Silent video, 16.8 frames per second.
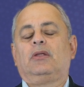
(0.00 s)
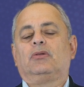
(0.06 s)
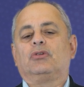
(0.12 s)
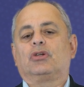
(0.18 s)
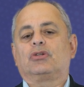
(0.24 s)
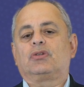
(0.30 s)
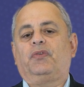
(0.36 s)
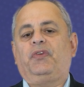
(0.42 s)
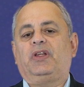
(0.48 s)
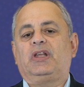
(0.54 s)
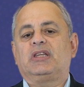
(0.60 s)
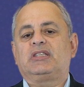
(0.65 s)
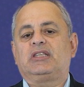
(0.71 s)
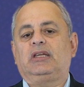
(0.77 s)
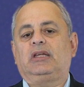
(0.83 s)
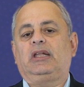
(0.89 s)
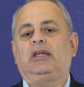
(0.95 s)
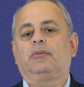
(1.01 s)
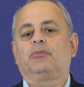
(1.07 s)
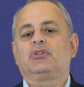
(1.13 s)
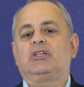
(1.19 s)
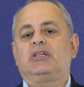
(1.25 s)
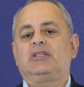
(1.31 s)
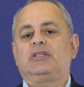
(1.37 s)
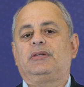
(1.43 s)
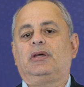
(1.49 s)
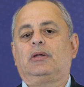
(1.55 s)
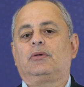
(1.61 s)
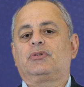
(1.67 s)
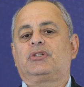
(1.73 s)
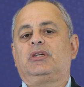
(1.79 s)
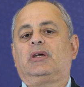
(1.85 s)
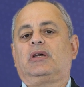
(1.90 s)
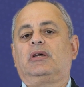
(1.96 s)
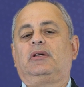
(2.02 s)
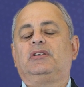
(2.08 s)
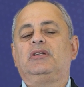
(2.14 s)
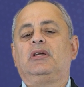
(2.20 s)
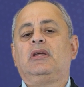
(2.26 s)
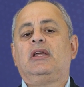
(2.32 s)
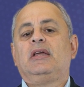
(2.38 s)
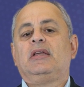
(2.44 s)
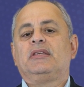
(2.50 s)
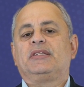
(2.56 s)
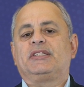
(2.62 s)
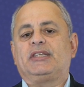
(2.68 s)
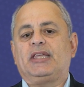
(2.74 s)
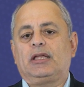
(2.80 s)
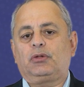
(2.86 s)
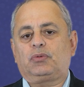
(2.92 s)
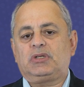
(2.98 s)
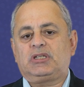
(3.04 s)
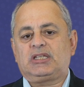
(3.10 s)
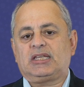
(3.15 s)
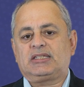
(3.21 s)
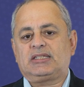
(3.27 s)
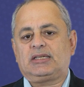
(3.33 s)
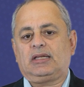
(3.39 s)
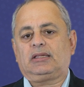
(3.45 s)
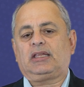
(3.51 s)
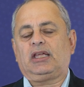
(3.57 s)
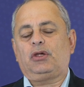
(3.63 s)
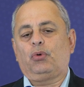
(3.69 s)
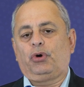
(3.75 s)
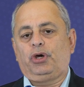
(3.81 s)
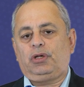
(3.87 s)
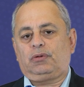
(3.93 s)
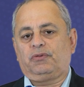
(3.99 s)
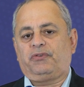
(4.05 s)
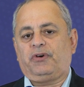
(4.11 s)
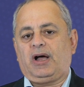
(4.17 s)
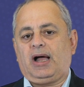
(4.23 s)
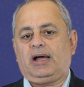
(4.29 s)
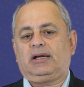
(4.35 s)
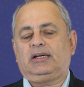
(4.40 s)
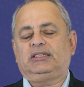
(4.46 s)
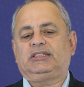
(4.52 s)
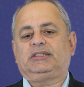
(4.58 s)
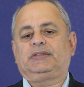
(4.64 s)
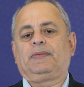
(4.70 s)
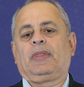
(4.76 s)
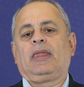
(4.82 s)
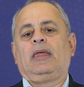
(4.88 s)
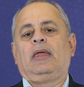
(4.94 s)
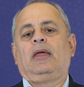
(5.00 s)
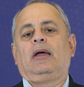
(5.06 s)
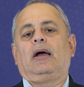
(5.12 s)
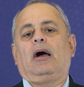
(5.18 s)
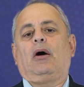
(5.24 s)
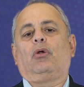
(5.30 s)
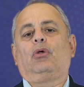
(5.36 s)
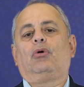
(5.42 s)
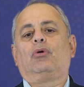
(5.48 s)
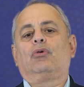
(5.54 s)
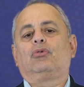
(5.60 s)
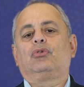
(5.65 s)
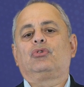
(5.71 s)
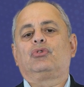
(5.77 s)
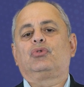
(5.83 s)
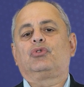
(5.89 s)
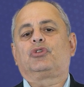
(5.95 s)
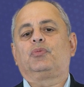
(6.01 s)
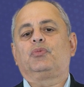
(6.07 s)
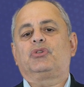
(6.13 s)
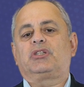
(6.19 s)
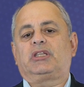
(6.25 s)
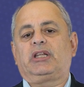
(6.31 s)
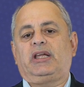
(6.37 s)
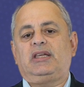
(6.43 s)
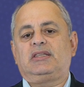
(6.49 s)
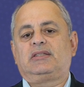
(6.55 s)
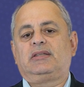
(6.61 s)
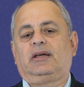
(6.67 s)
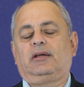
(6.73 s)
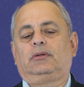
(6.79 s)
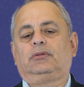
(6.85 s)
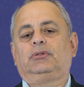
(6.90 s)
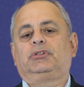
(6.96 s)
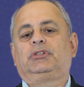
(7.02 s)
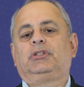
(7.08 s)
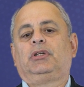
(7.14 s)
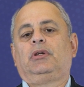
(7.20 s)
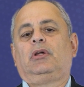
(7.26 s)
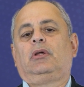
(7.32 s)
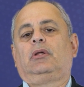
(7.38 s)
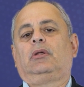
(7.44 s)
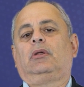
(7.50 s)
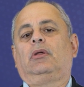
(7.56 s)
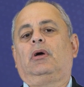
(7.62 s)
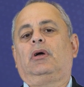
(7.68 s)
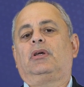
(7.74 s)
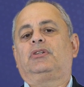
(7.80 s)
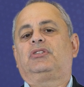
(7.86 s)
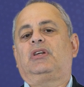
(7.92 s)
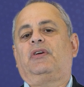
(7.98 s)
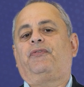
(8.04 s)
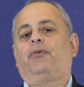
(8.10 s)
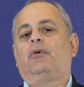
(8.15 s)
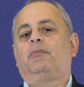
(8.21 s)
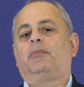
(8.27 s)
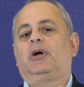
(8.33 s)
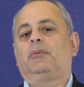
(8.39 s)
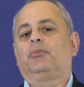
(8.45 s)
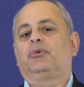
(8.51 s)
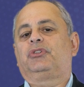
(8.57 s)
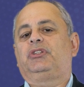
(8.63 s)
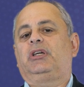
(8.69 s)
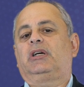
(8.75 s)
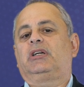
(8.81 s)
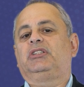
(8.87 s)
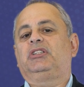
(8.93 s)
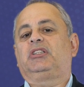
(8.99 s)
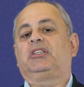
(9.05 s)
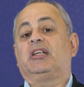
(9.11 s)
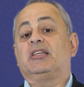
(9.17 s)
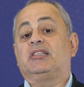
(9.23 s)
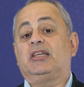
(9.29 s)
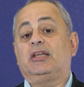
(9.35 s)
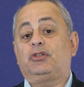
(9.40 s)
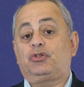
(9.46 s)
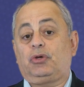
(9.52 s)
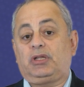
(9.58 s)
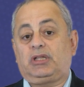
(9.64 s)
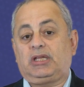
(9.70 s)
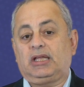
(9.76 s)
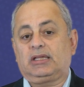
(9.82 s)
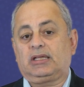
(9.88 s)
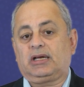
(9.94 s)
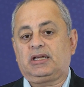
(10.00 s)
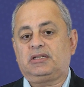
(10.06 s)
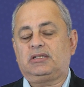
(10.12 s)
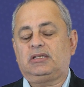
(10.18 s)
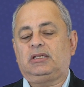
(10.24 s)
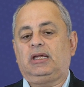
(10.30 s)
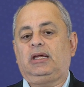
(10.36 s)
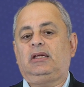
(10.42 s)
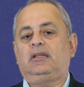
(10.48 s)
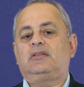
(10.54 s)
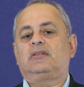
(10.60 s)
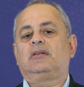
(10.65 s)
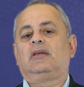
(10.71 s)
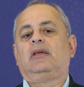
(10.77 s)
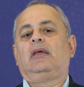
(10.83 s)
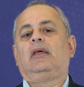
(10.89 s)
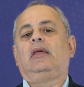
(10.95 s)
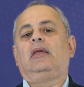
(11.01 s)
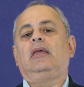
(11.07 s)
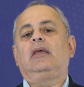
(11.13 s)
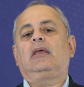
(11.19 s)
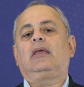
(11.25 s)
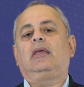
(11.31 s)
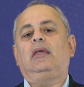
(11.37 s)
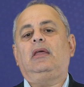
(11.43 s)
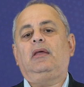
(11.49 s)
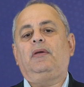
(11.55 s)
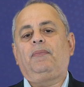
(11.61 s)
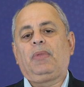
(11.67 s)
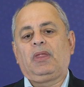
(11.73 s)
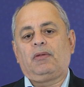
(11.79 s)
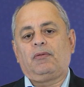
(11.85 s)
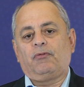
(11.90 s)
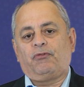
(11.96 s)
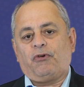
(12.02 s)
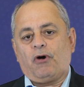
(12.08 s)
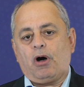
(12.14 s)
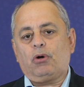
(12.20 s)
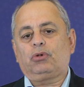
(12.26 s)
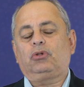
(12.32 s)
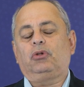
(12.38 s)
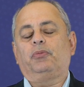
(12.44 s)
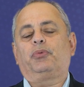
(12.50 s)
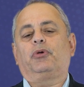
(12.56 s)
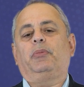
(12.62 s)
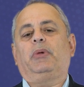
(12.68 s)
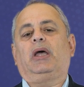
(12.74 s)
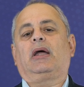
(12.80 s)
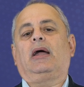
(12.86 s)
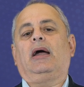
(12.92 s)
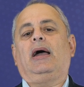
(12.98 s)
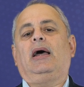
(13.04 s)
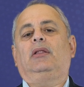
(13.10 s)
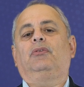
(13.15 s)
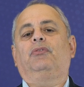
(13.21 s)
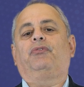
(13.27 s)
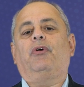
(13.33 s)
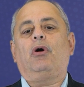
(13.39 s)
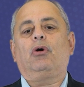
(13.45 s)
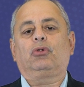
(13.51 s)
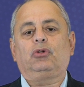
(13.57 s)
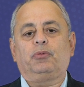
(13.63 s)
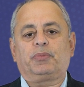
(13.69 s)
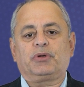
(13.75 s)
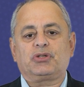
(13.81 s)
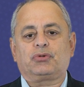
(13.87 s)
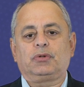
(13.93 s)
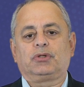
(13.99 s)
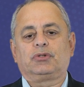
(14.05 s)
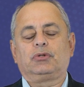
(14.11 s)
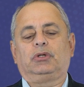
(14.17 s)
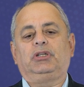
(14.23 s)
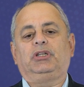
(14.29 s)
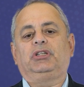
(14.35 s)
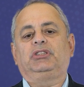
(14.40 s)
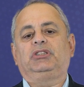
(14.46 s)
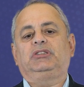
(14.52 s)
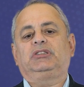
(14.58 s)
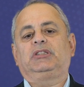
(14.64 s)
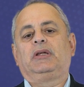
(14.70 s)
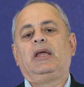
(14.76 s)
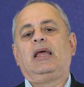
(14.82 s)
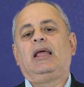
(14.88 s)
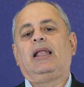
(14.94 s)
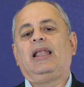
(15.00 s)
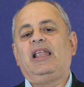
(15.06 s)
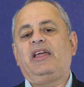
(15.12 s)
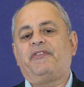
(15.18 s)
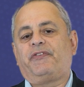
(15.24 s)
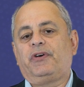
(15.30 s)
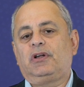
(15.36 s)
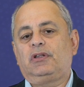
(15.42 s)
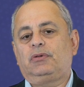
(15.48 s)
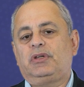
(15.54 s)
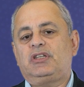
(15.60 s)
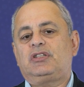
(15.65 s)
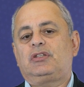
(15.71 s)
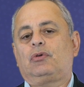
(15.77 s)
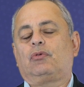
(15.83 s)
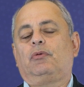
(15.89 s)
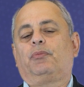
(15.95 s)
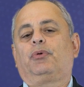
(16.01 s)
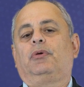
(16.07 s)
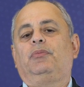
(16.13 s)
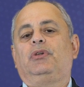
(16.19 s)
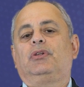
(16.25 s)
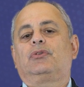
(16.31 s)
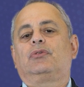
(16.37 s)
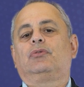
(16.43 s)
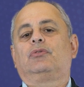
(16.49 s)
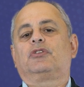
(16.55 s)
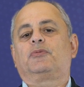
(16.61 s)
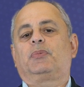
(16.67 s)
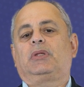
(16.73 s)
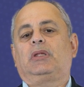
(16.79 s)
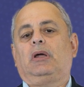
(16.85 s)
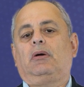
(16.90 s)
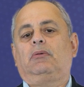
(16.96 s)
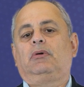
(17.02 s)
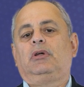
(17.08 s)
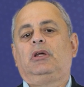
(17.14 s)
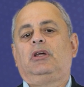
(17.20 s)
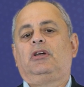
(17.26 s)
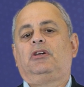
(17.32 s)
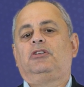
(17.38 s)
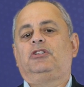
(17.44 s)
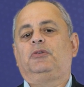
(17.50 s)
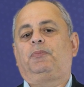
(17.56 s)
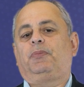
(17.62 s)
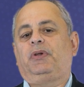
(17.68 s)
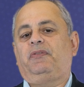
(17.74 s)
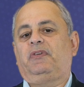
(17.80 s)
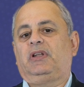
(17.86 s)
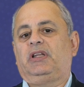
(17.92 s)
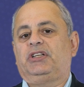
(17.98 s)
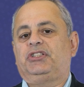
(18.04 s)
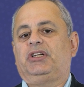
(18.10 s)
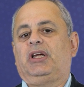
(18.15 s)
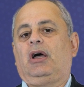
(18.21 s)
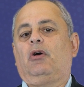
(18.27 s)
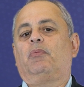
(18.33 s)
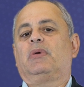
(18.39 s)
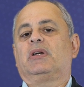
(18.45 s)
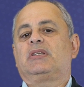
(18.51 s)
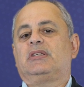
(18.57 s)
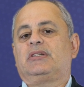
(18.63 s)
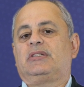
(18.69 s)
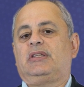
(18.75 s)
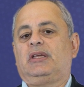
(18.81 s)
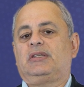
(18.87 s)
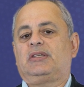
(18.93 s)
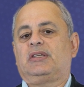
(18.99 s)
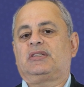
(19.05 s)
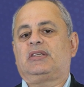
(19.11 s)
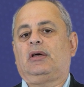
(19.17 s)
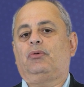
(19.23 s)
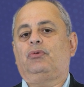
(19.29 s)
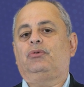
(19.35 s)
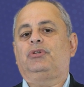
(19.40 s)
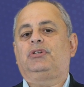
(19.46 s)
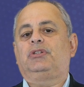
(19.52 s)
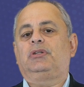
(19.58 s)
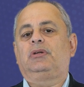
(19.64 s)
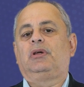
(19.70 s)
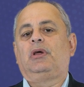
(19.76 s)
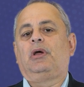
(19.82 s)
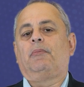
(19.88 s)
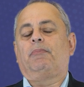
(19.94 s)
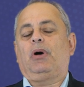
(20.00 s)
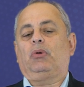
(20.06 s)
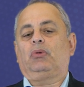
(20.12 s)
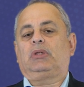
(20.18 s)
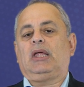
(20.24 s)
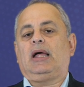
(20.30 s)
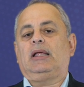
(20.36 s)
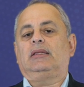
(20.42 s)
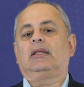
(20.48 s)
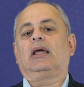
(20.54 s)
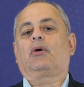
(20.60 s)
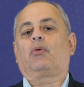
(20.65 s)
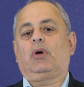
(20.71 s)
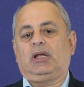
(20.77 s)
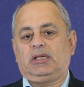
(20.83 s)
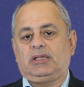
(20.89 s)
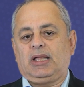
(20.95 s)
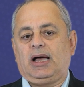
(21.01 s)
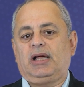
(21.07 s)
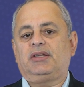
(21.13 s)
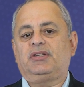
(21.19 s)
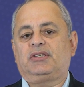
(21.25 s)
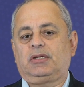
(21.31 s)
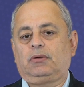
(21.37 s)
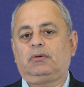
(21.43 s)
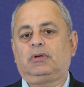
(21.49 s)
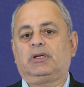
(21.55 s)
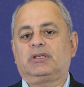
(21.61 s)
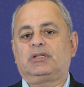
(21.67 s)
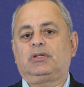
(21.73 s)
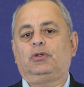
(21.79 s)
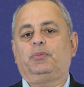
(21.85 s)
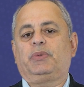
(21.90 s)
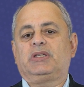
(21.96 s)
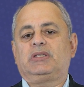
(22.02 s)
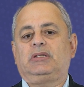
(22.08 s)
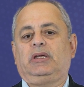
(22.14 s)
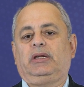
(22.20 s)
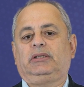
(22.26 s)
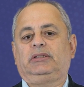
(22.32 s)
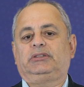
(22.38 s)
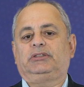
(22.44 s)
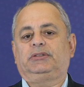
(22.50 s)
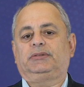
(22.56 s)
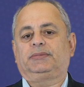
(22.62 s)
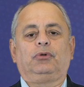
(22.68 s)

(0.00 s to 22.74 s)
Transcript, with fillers: Nós ofereceremos esse ano cerca de 168 vagas. Ao longo dos últimos três anos, nós já formamos cerca de 380 residentes e que voltam para o mercado, voltam para suas origens, levando esse compromisso do hospital de privilegiar uma assistência à saúde pautada na qualidade e segurança do paciente.